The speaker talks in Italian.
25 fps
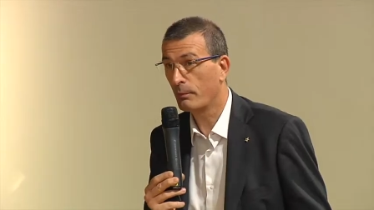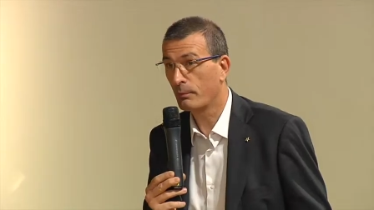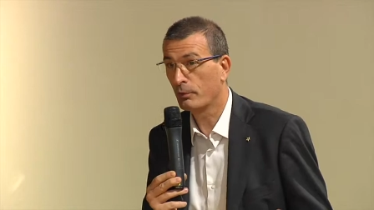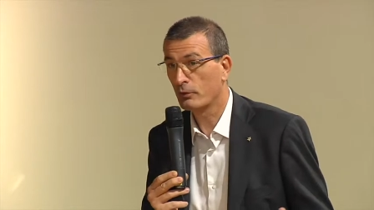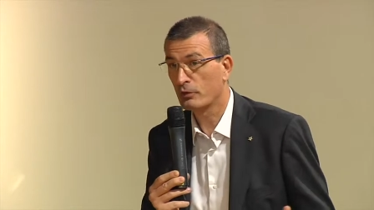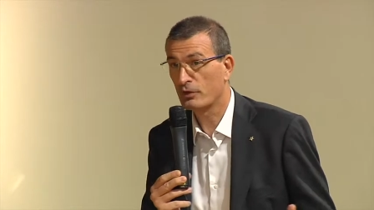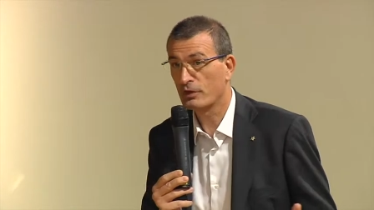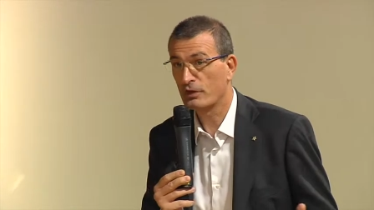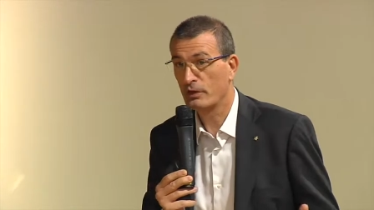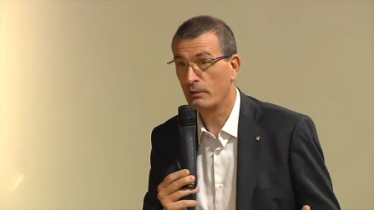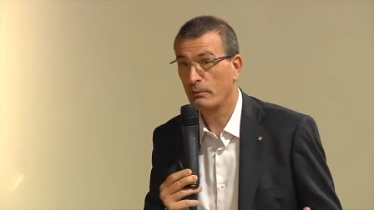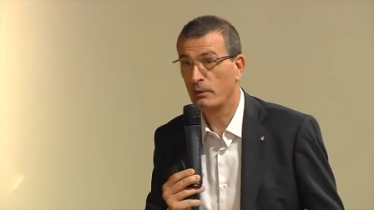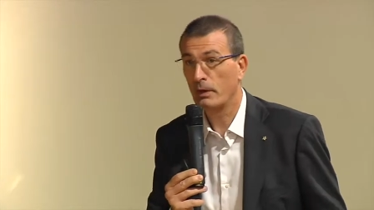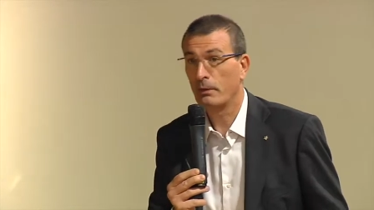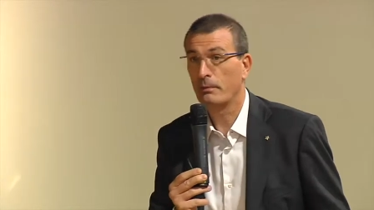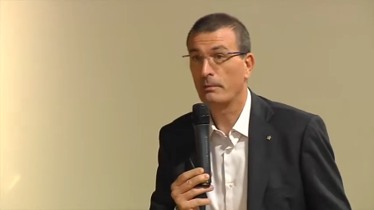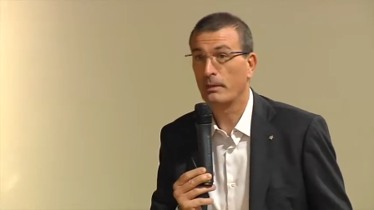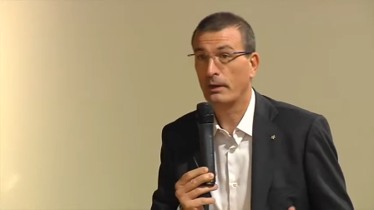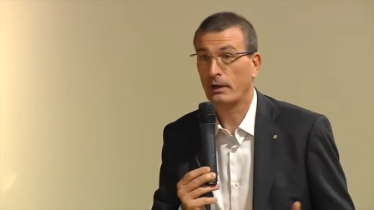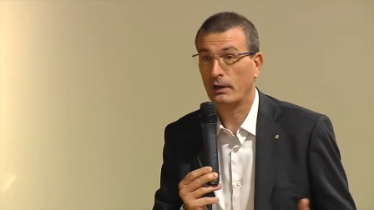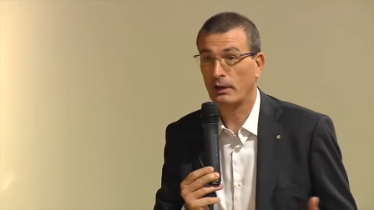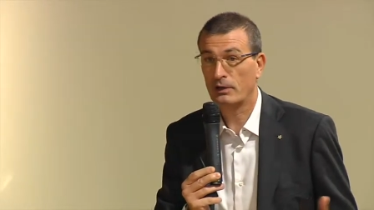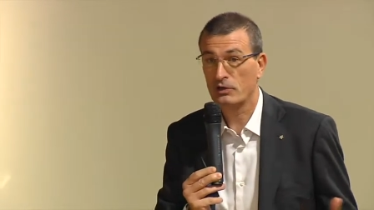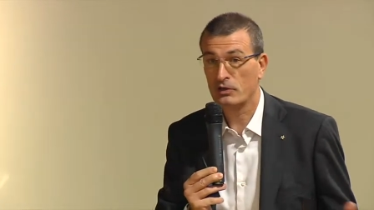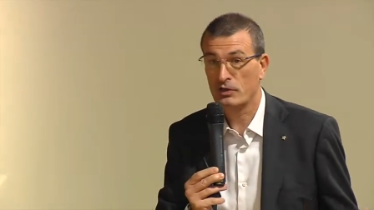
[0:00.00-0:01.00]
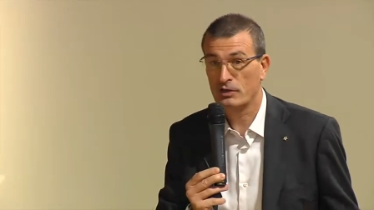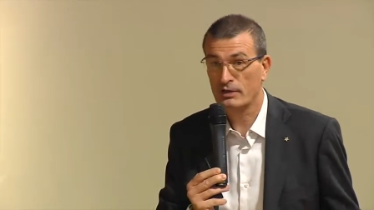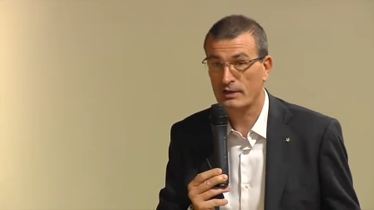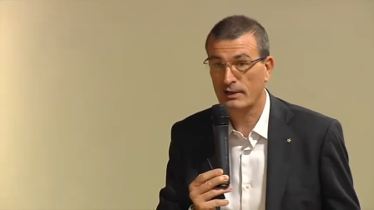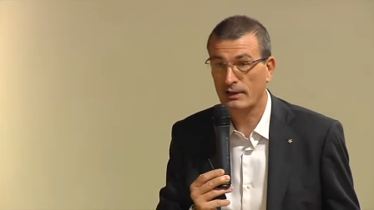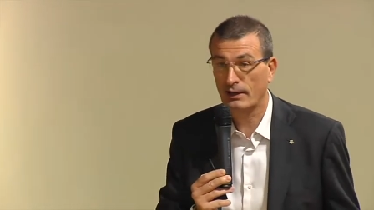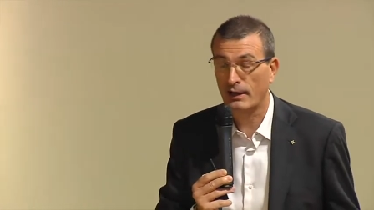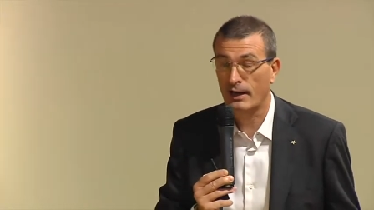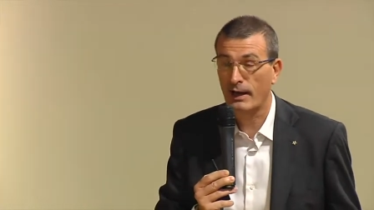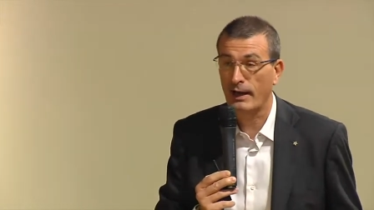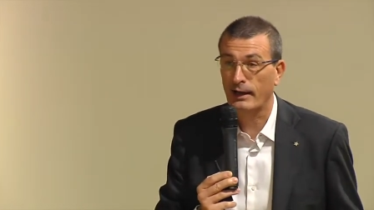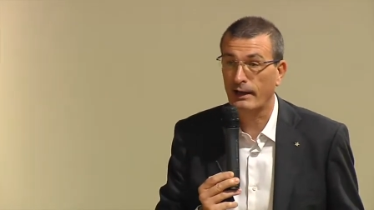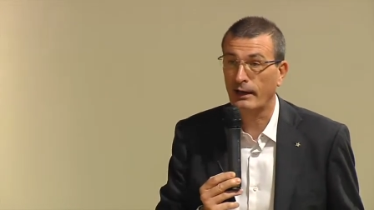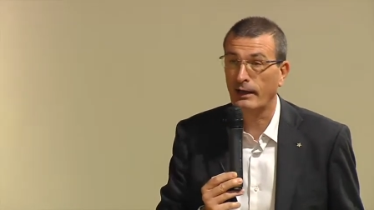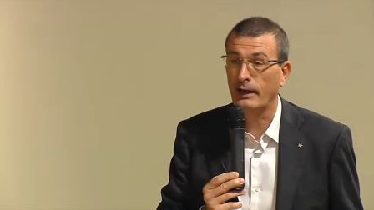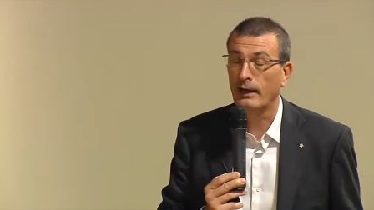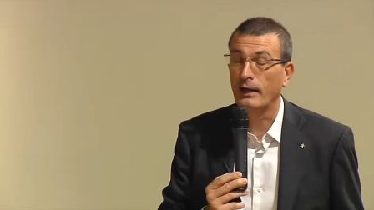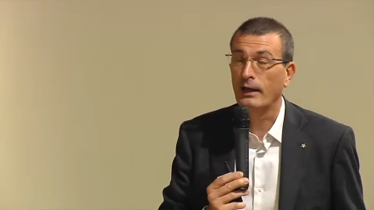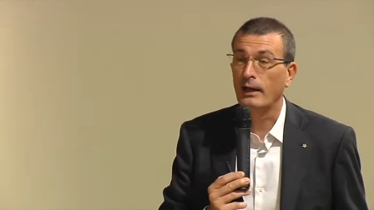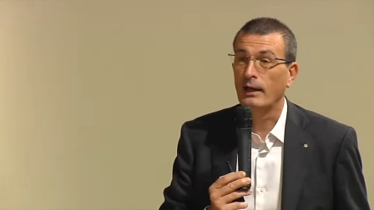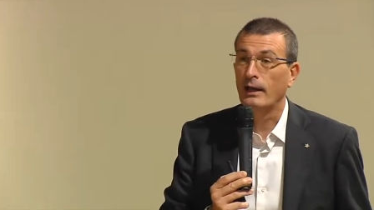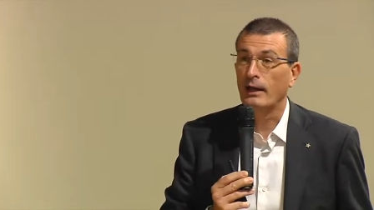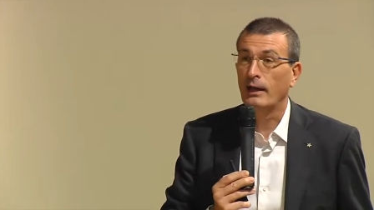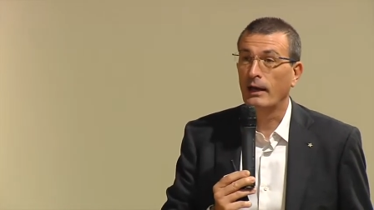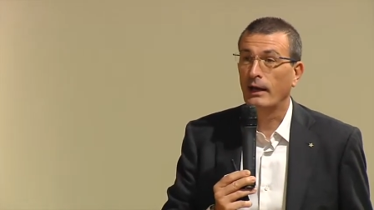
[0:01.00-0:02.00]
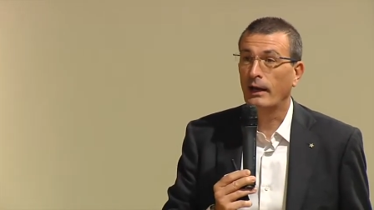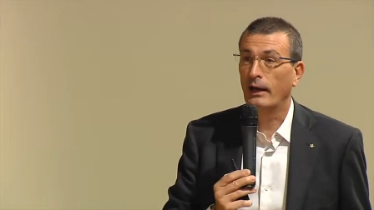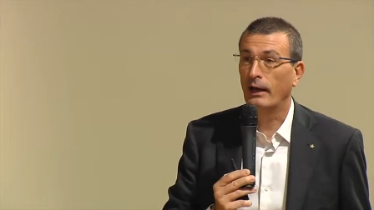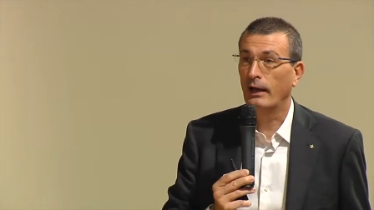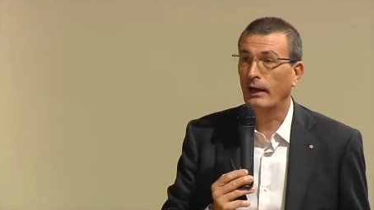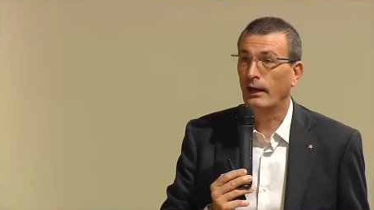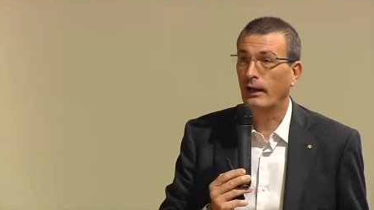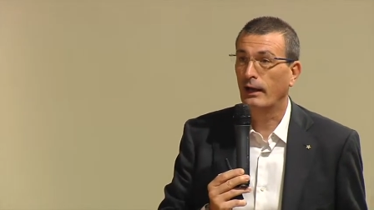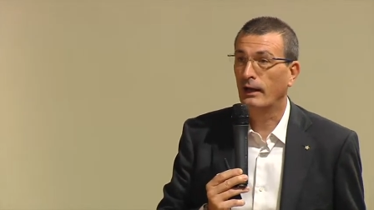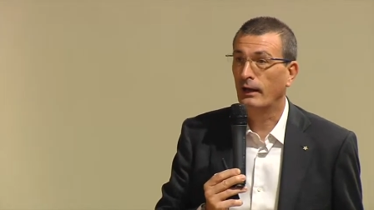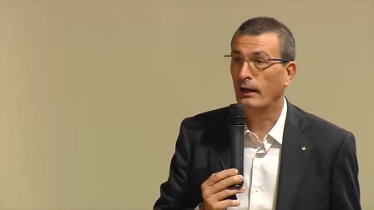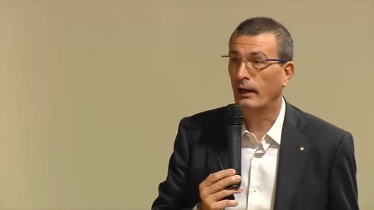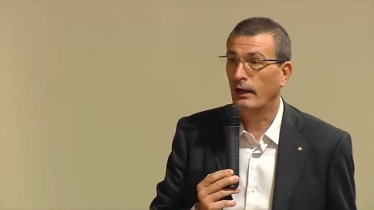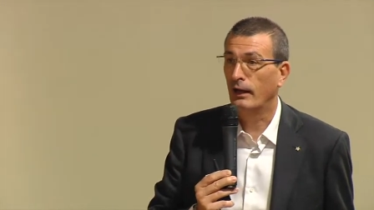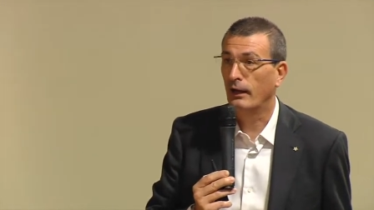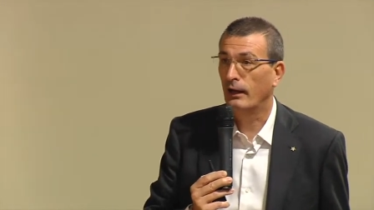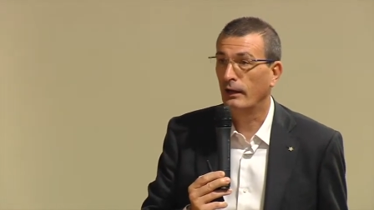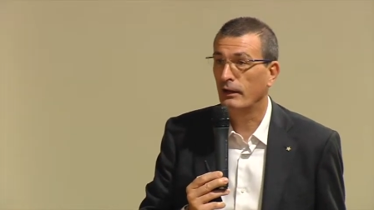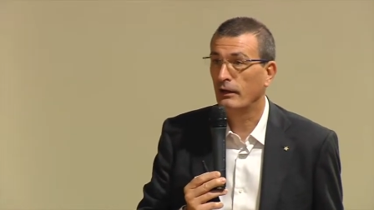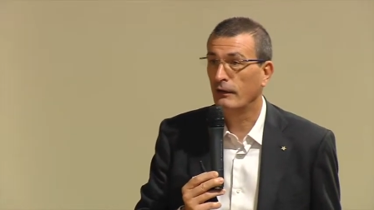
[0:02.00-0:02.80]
possibile per registrare eh, la,